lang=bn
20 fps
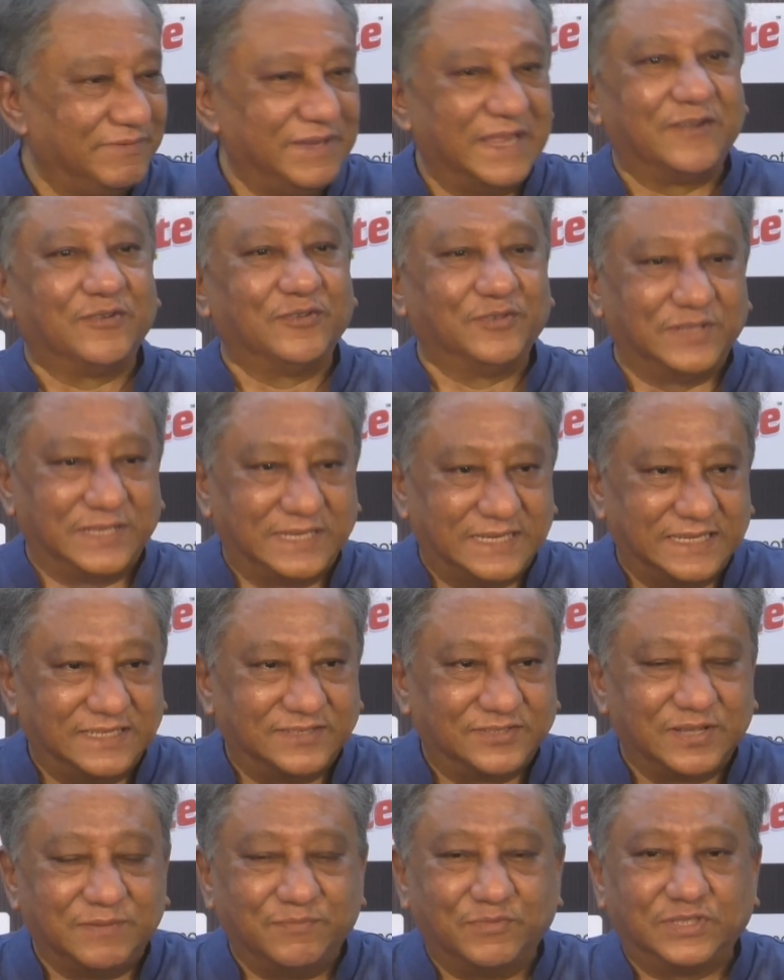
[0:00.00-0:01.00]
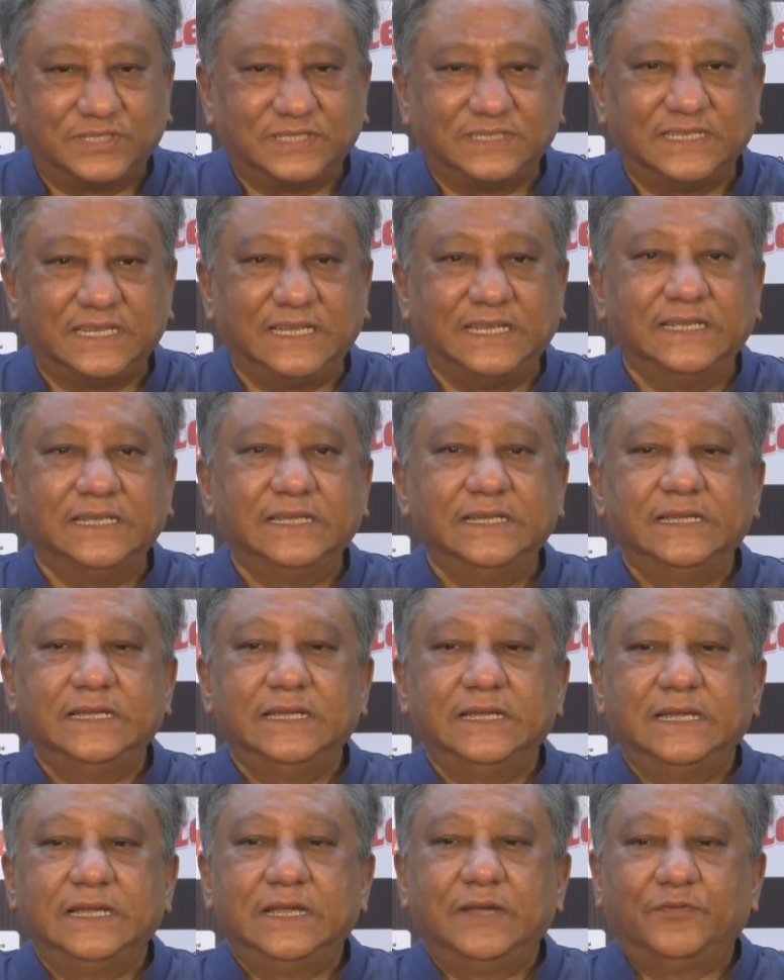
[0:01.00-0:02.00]
আমি এখনও দেখি সো আমি বলছি যে
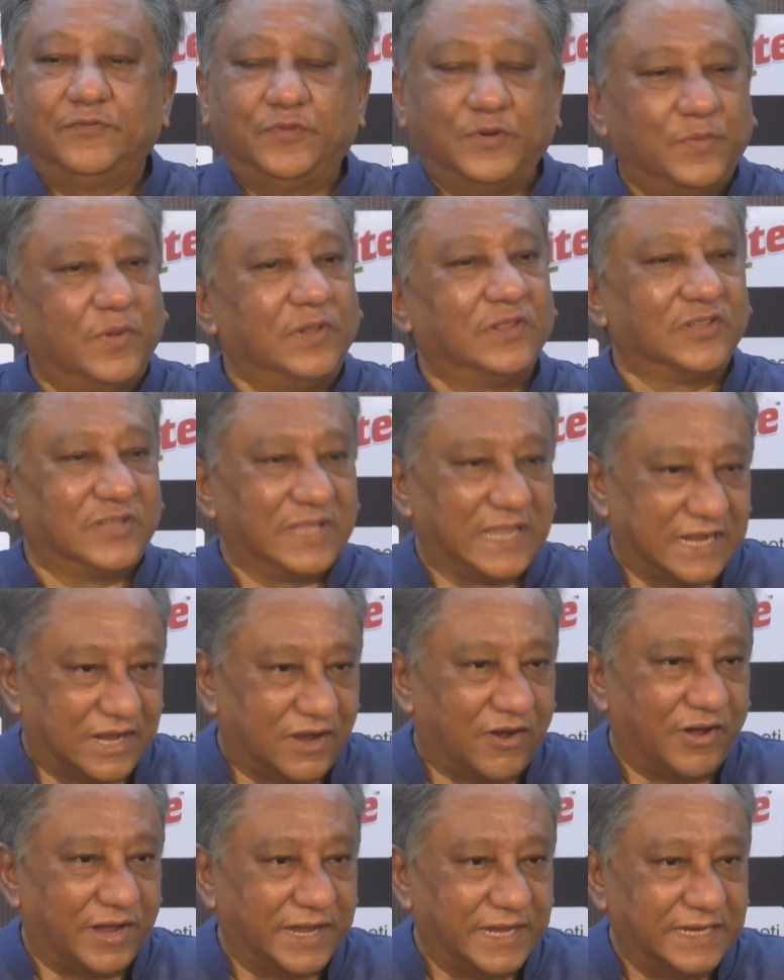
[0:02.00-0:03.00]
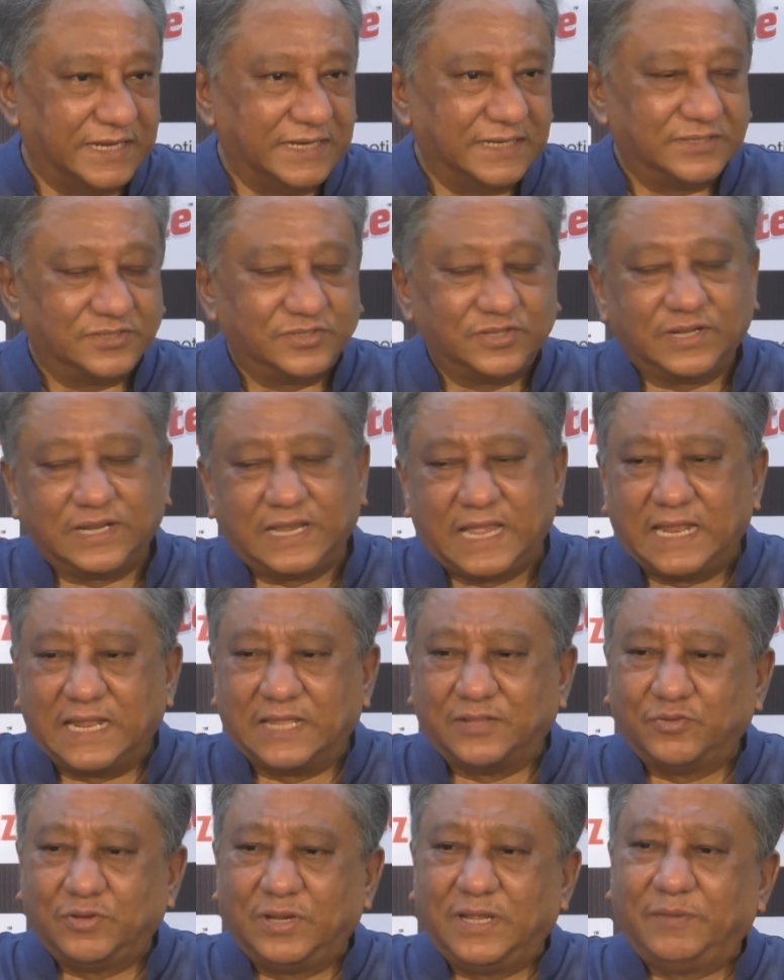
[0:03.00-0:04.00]
ফুটবল তো দেখা হয় সো
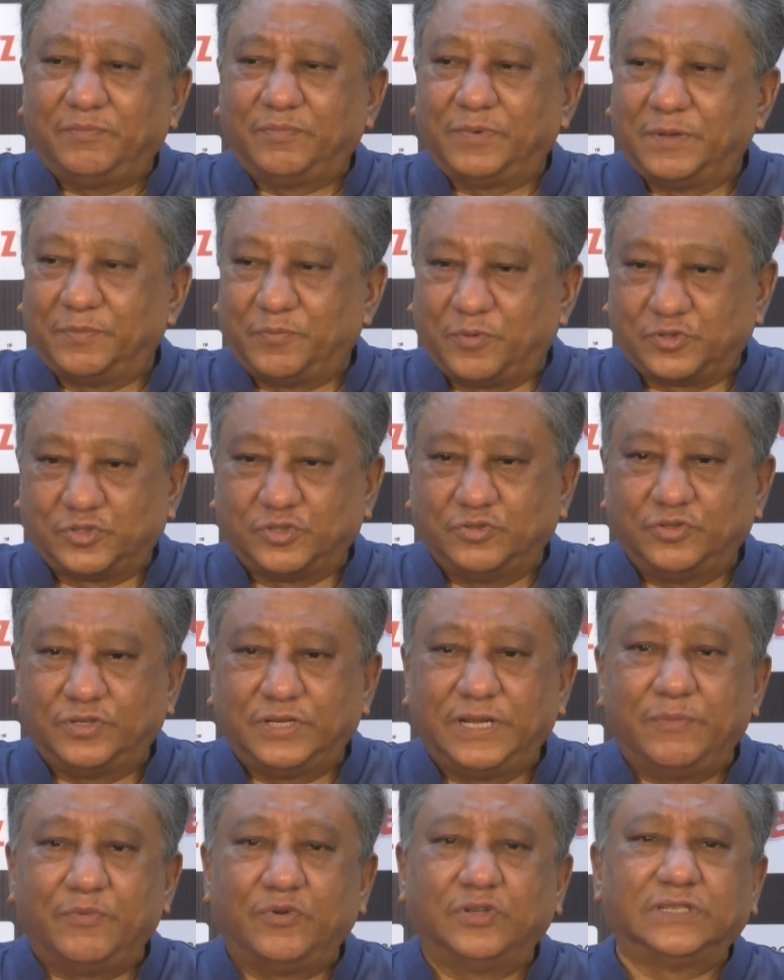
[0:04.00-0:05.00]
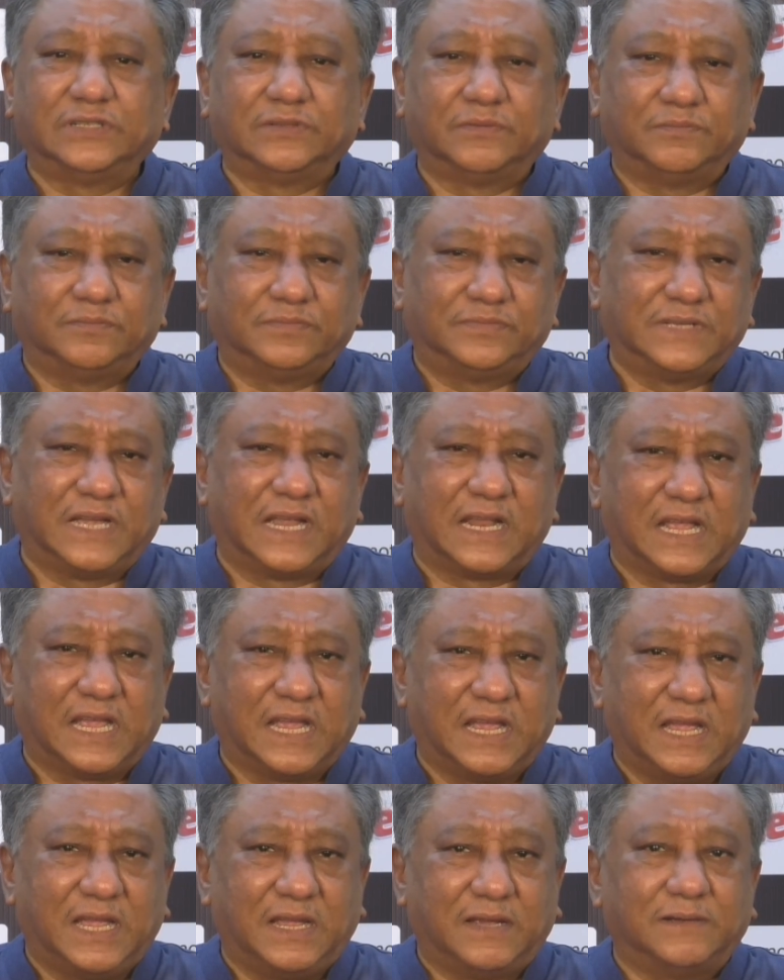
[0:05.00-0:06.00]
খেলাধুলা পছন্দ করি এবং
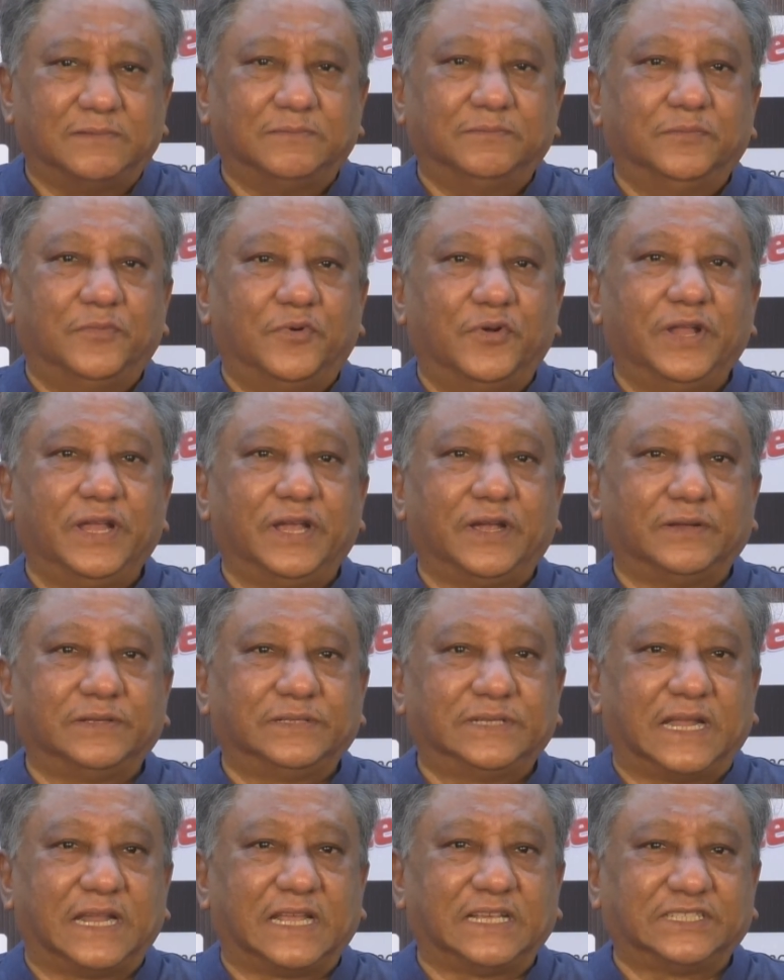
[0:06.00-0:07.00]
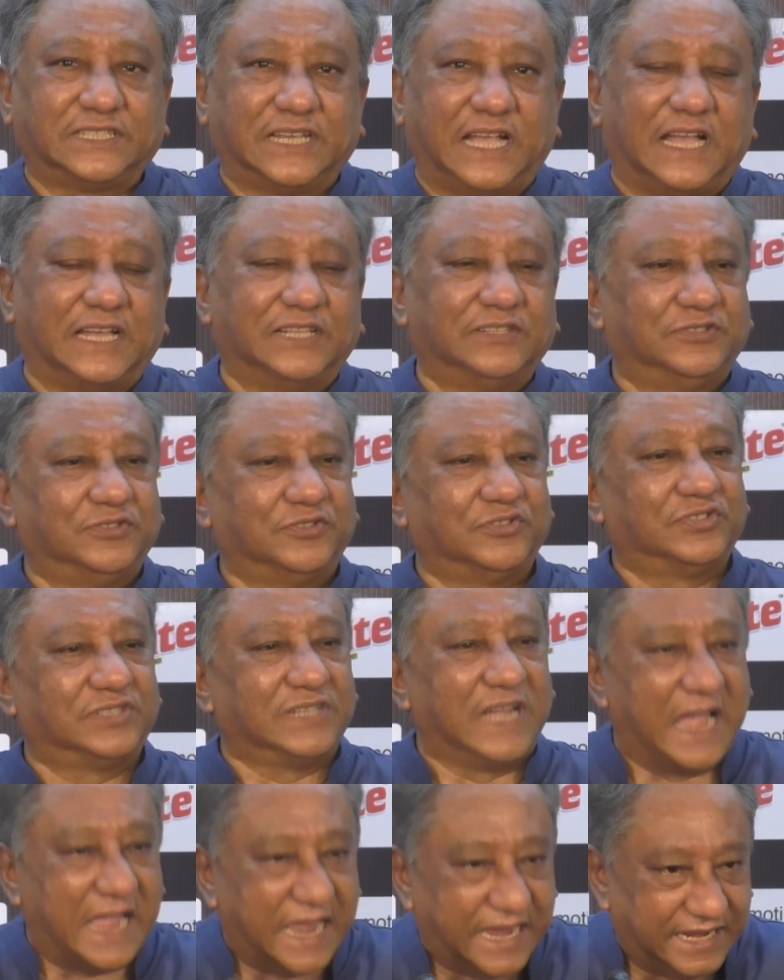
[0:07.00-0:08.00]
যারা মনে যারা সাহায্য
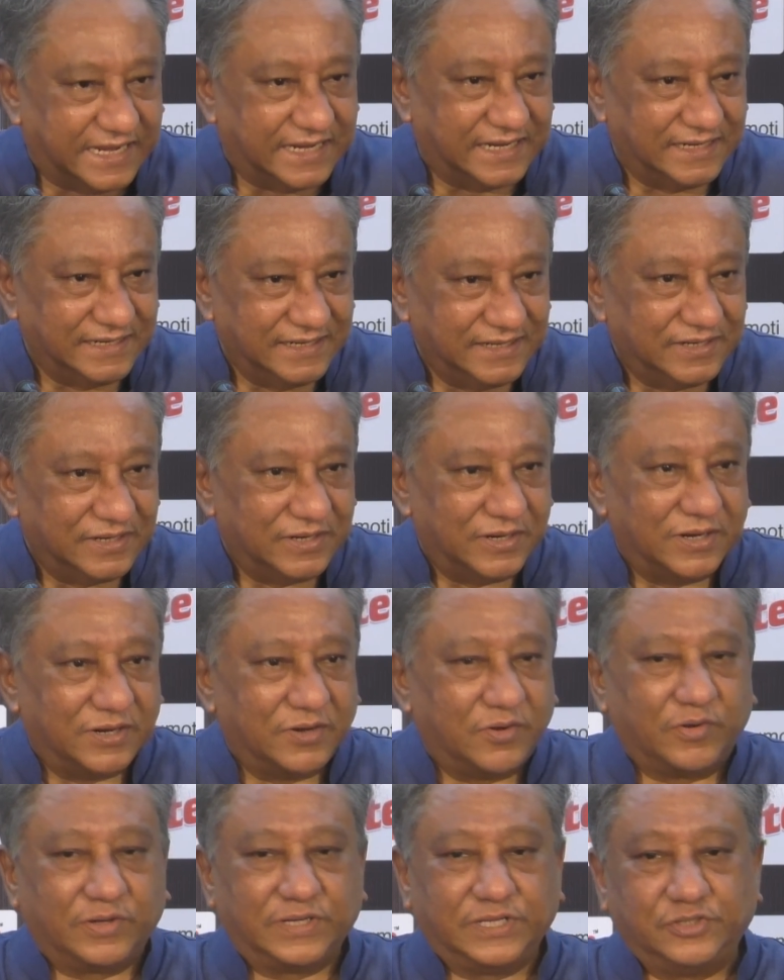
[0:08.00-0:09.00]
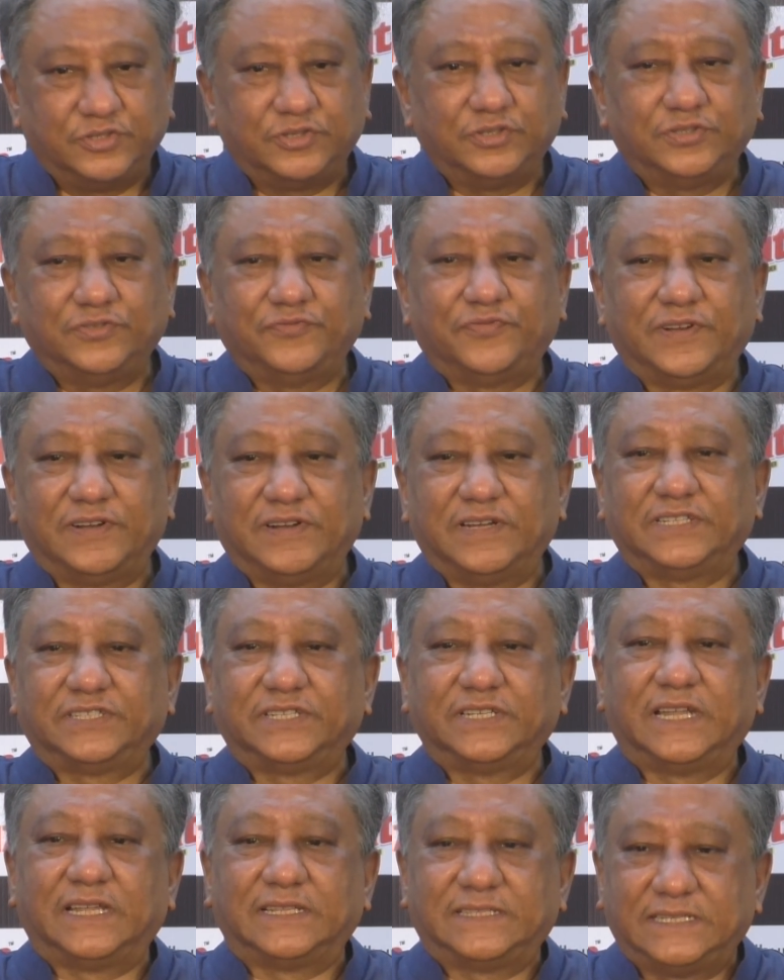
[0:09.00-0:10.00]
চায় কিছু কিছু
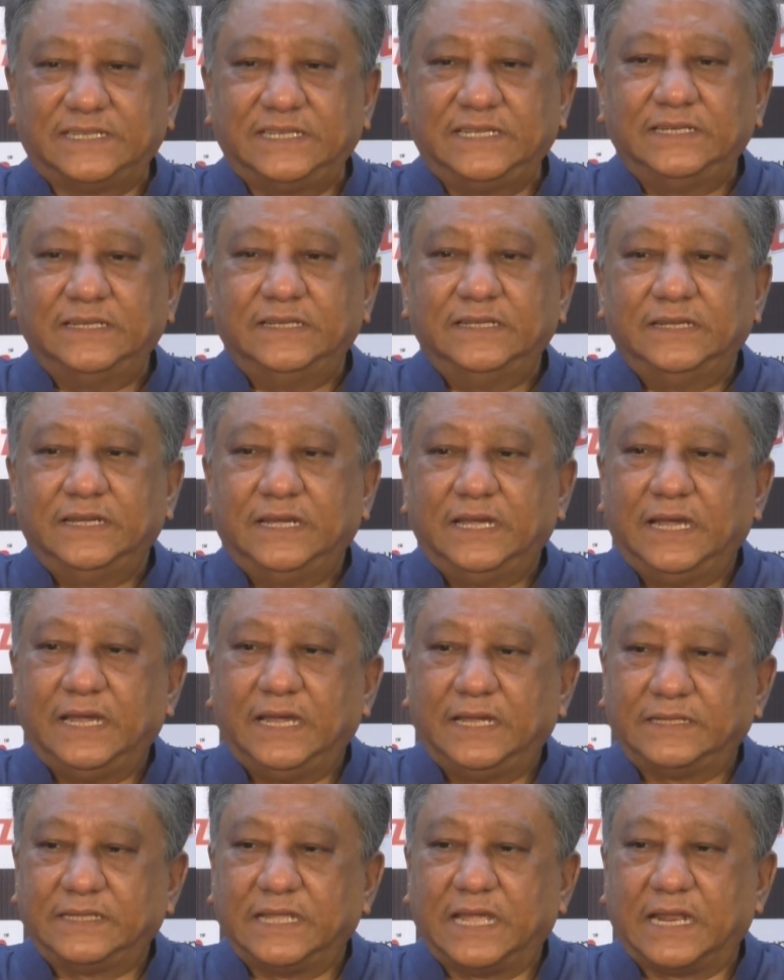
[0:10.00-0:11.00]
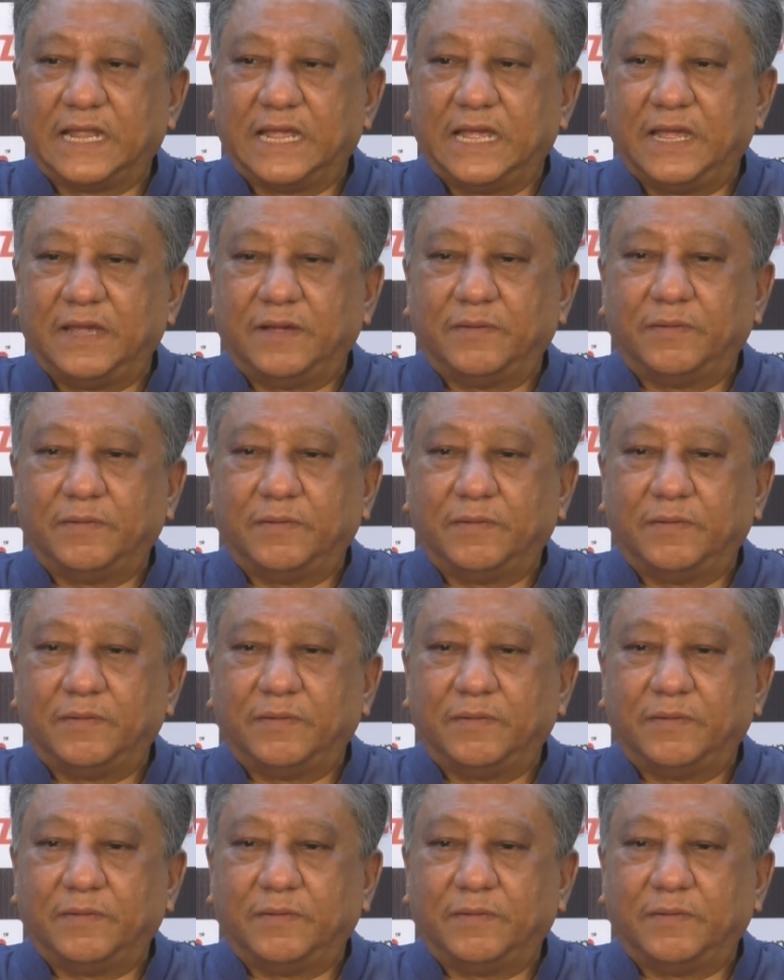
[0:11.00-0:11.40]
ফেডারেশন আছে তারা